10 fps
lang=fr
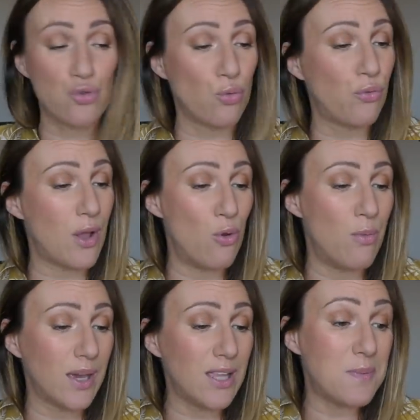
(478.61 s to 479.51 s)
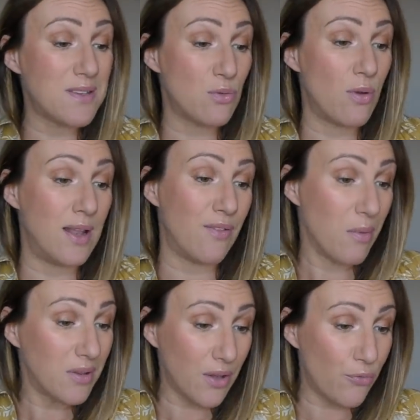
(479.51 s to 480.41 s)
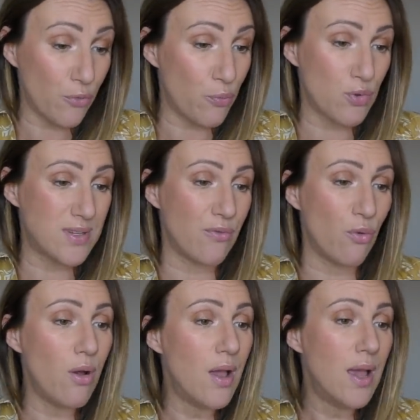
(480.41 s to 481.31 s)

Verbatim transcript: Je trouve qu'elle le mérite parce qu'elle est vraiment très forte pour le savon.